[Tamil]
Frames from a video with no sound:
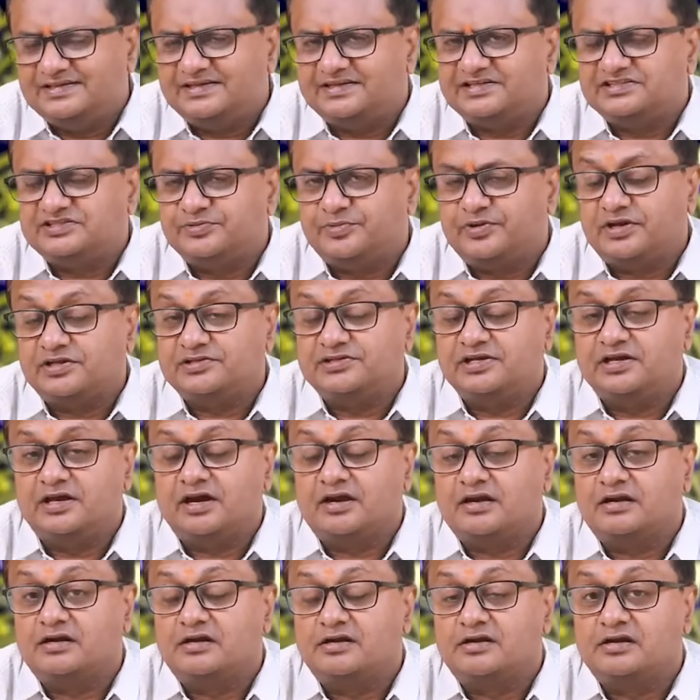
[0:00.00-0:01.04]
இந்த
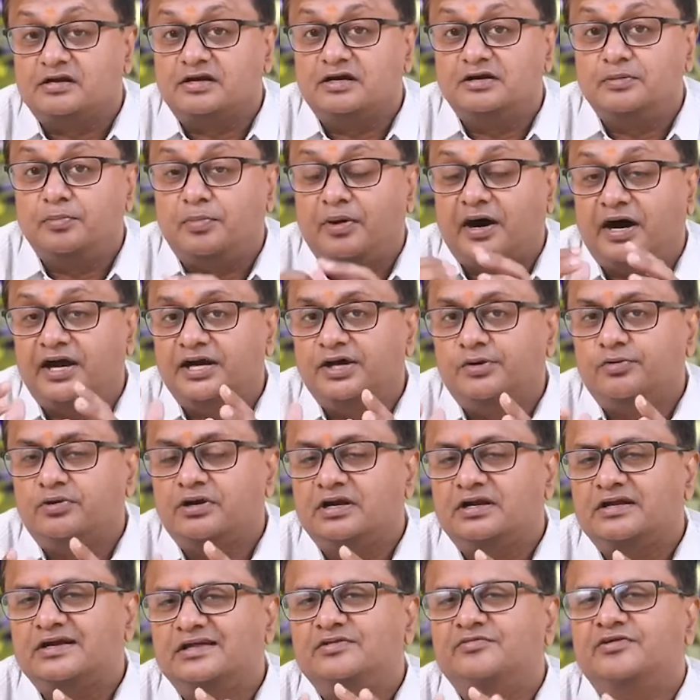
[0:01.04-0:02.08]
ரிஷபராசிக்காரர்கள் இருக்குது
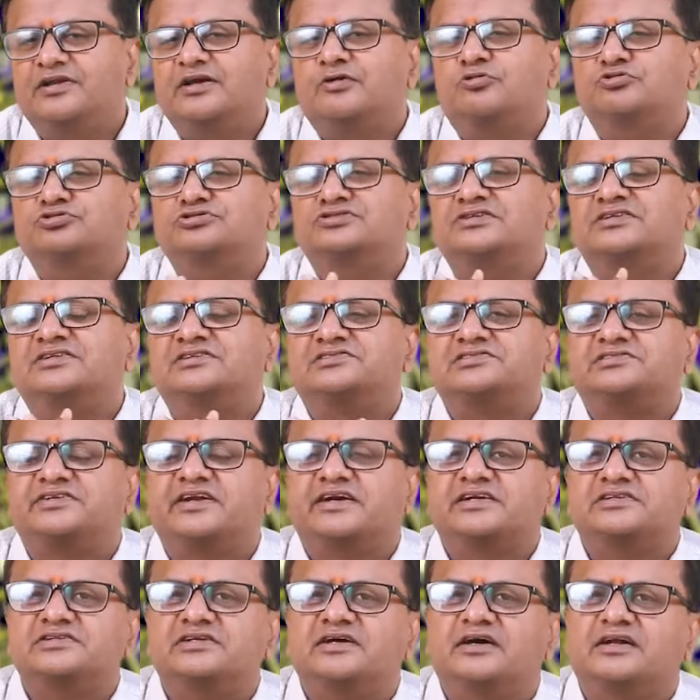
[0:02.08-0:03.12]
மாணவர்களுக்கு இது வரைக்கும் கொஞ்சம்
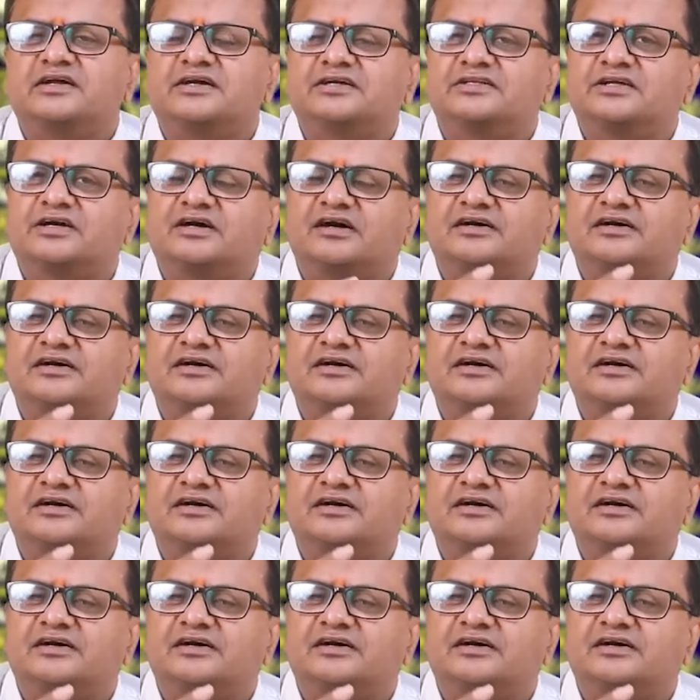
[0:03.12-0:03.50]
டிஸ்ட்ராக்ஷனாக இருக்குது